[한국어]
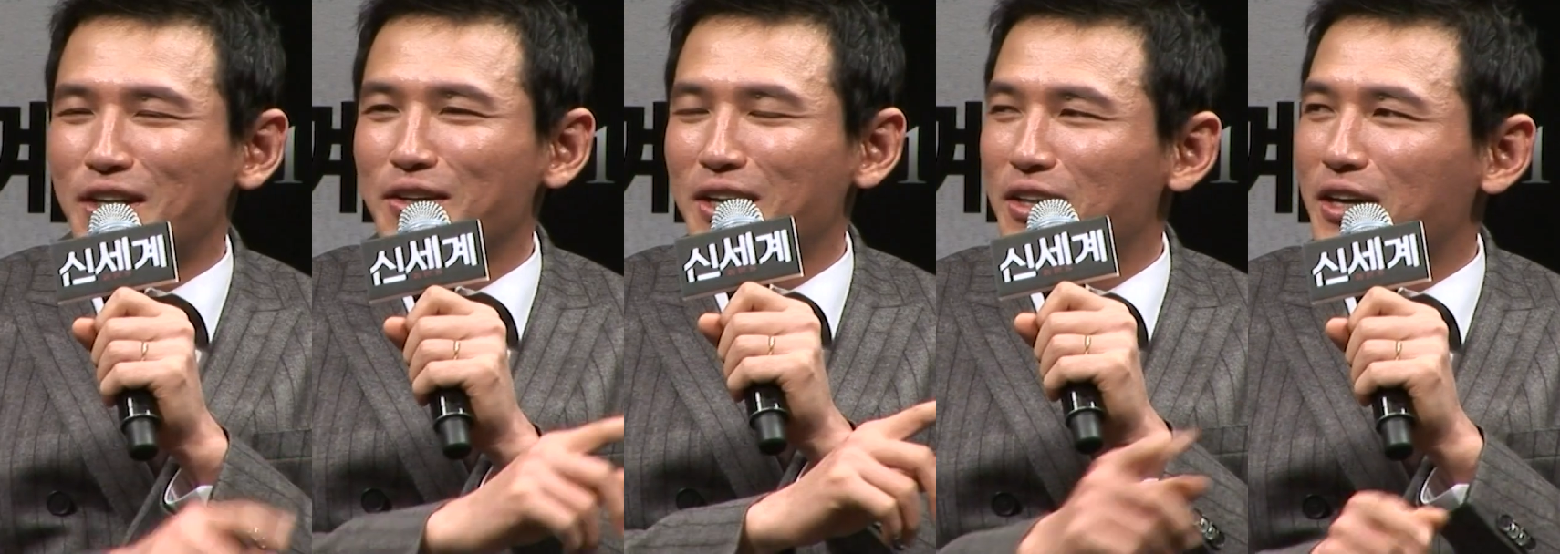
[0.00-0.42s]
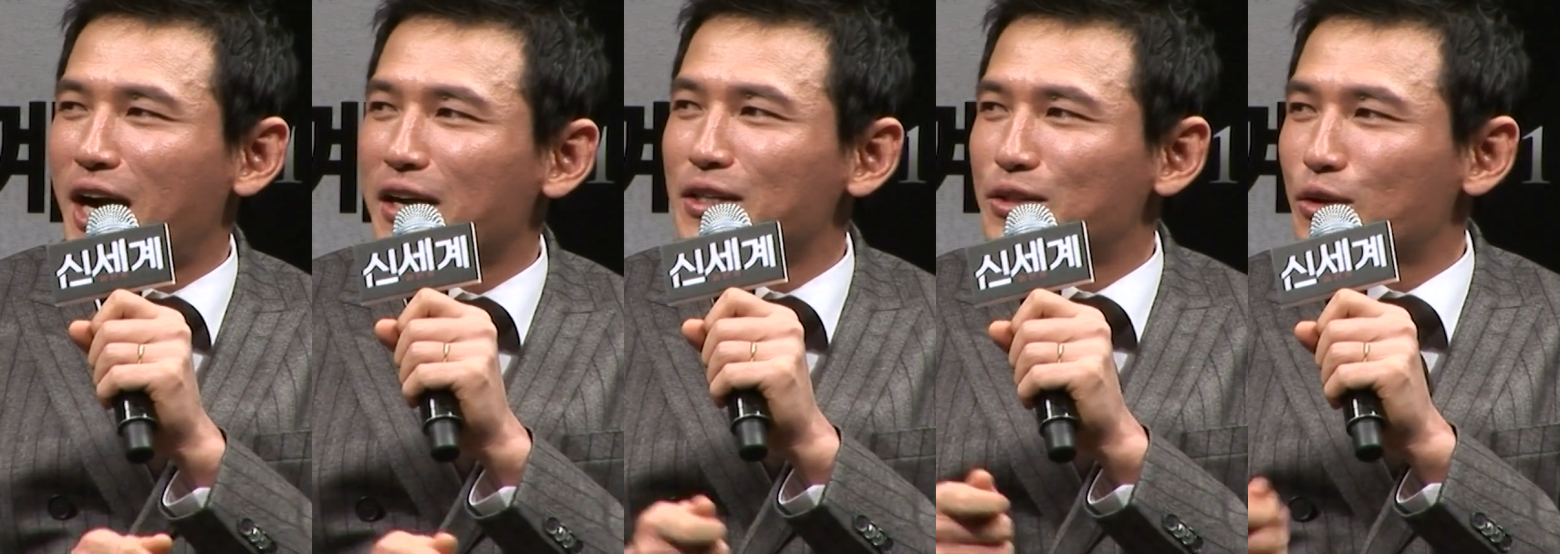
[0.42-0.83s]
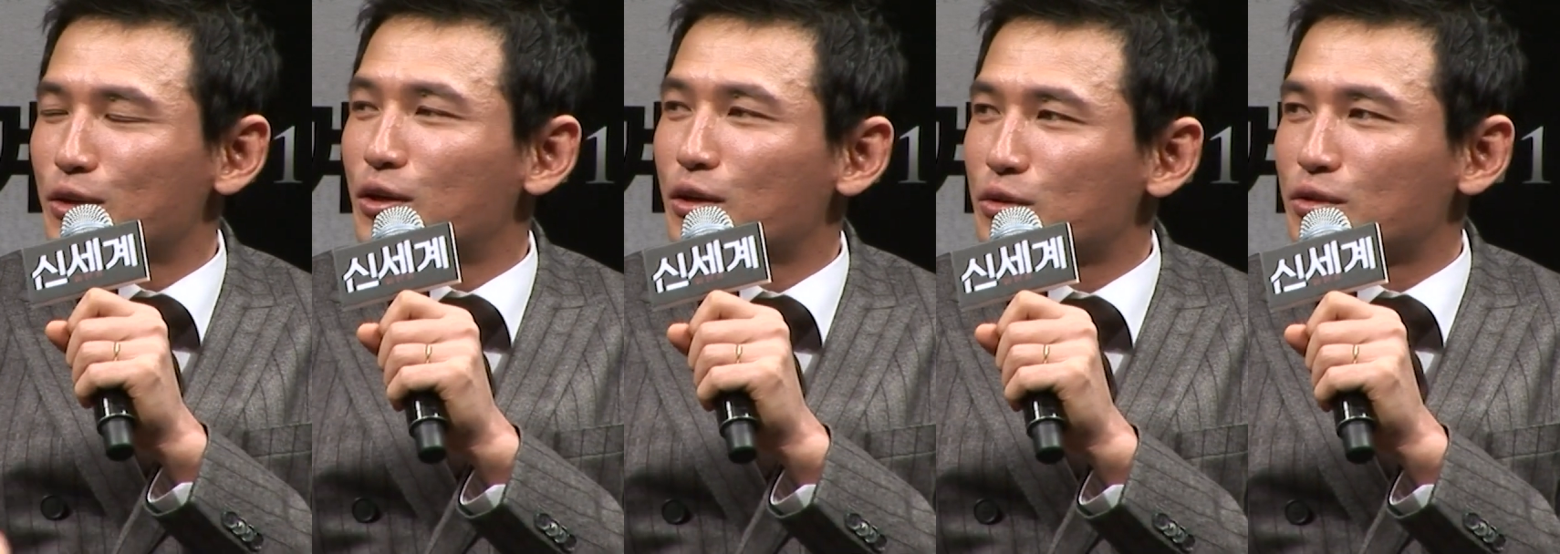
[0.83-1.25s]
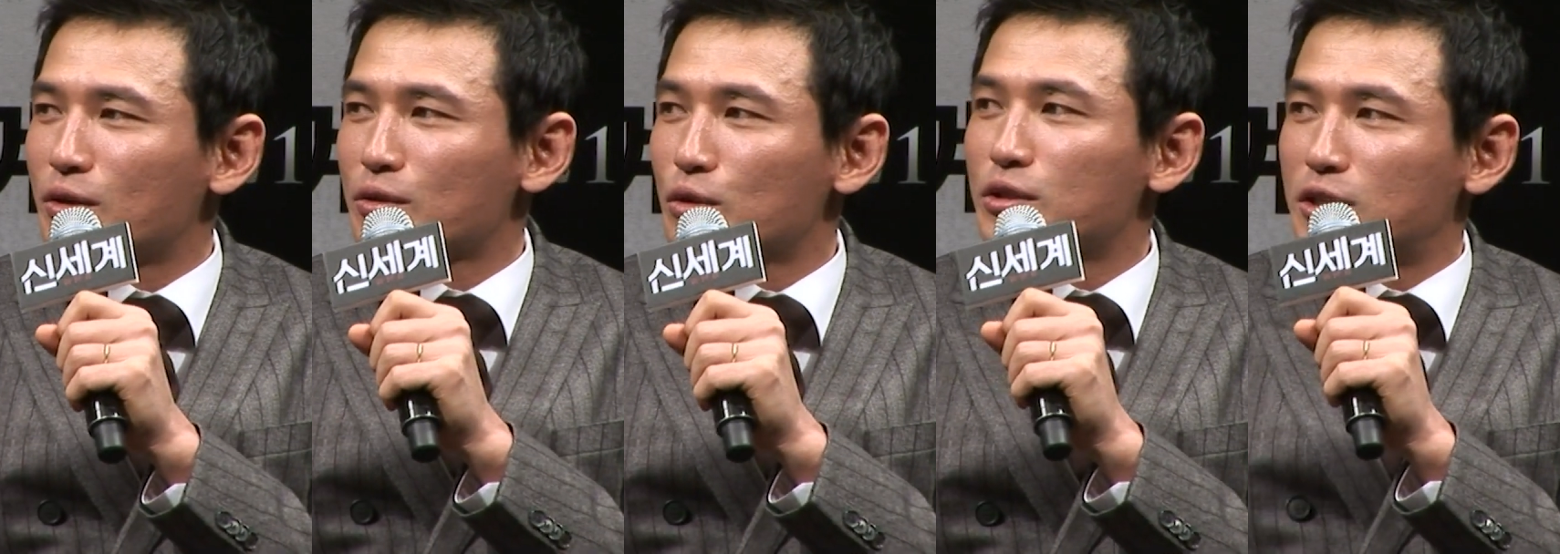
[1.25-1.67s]
촬영하다 칼을
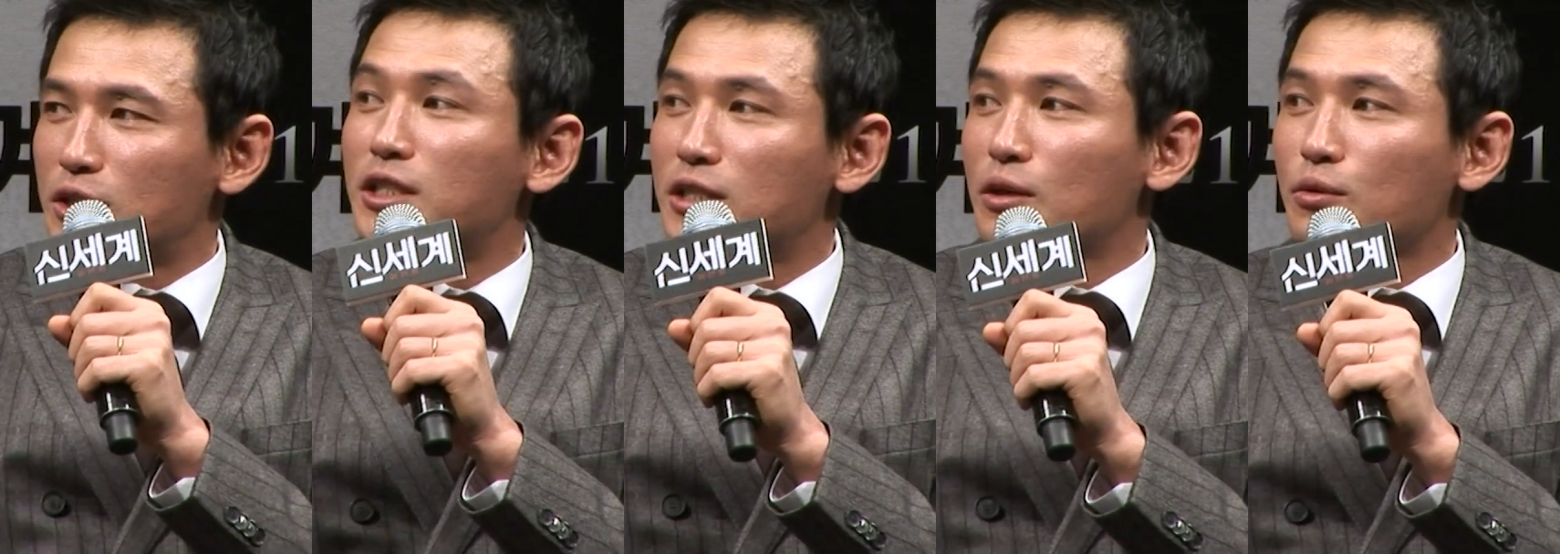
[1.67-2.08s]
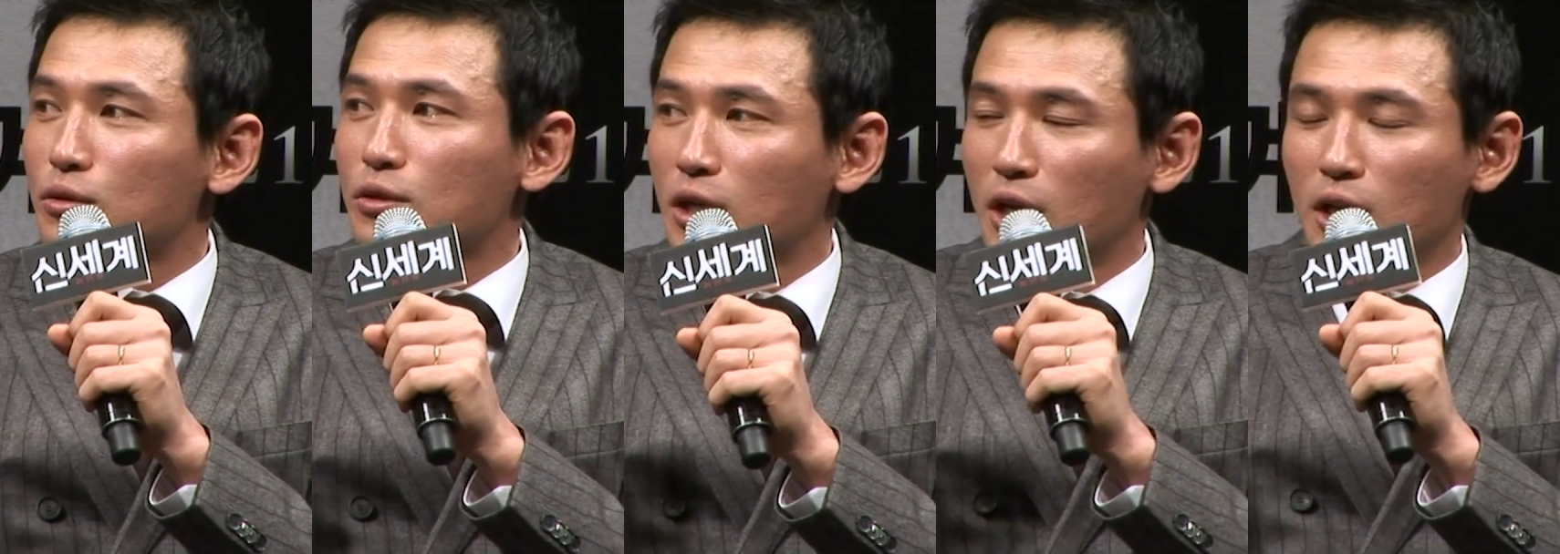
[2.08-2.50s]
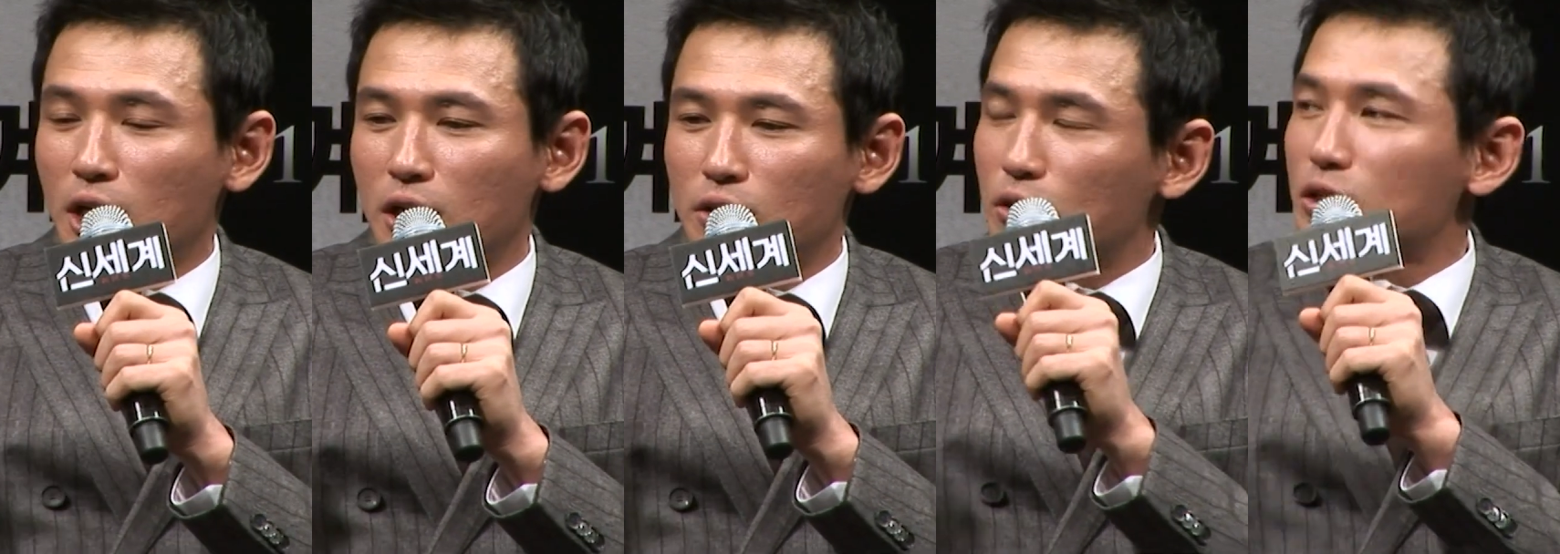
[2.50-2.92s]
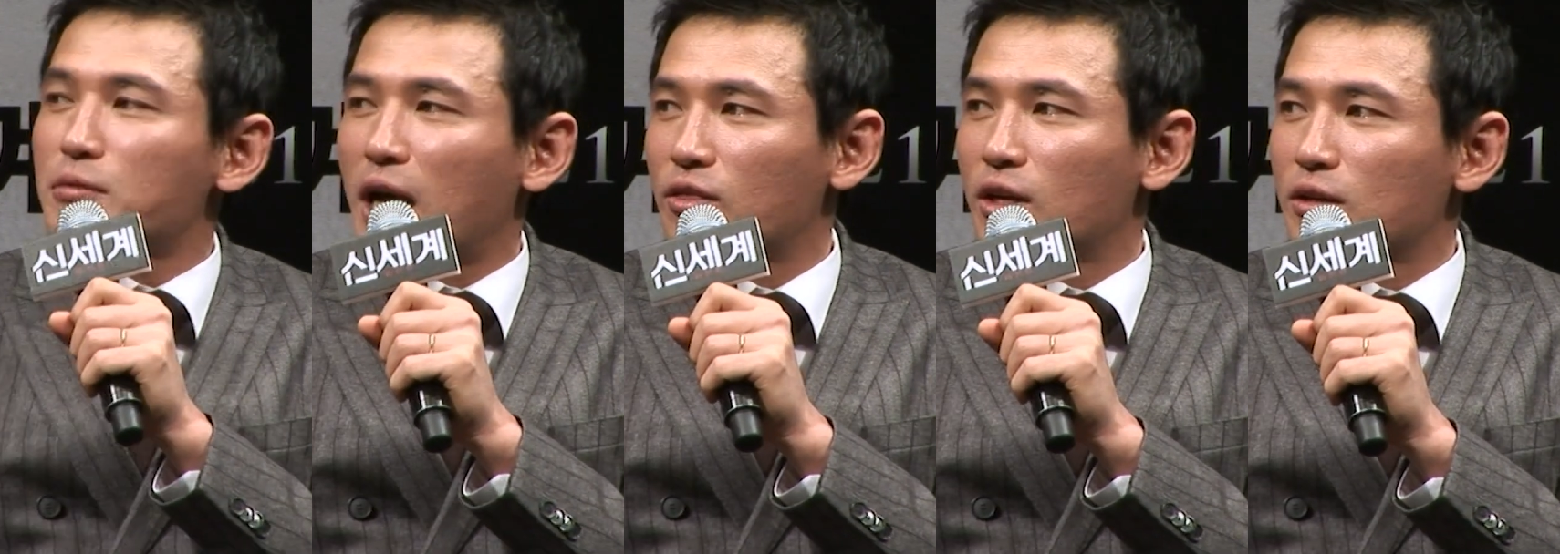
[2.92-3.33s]
떨어뜨렸어요. 실제로는 칼이 떨어지면
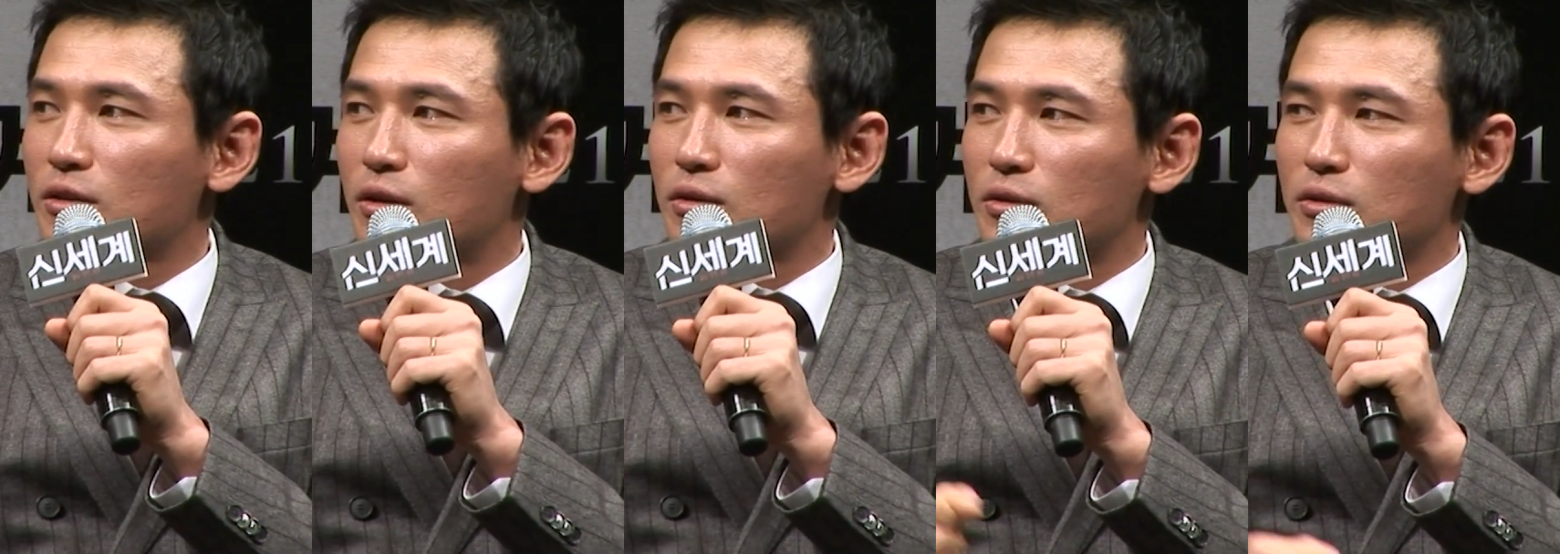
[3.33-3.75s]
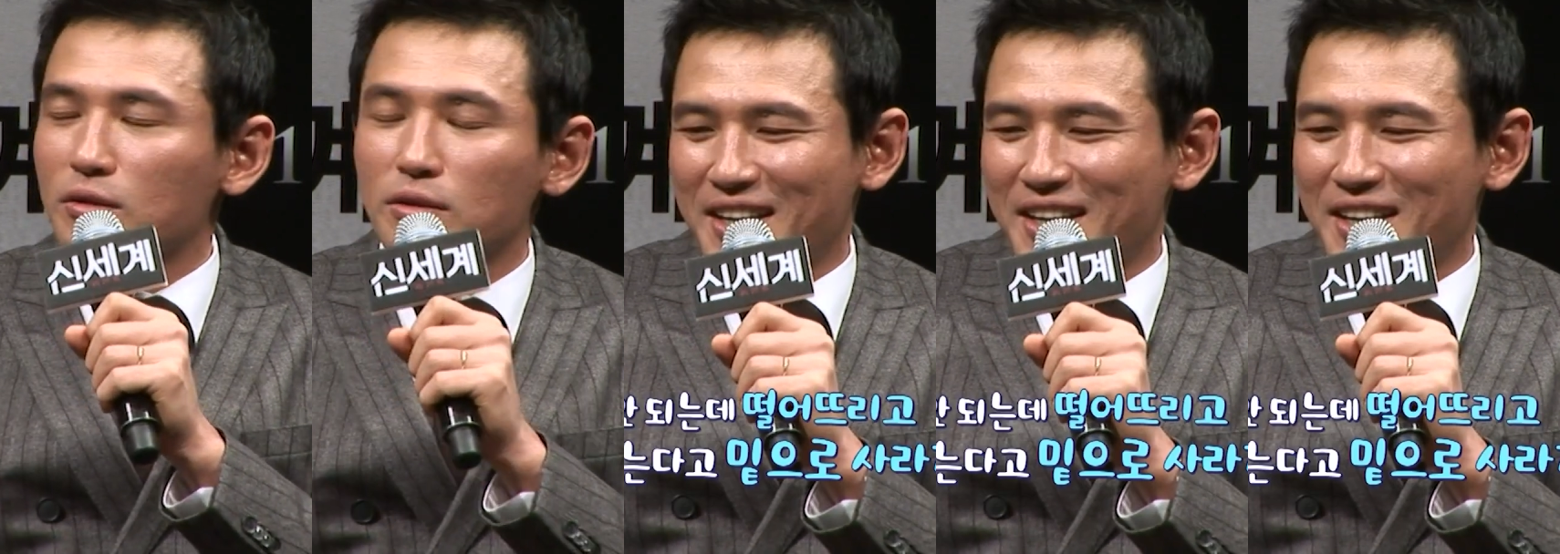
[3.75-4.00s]
안 되는데 안 되죠.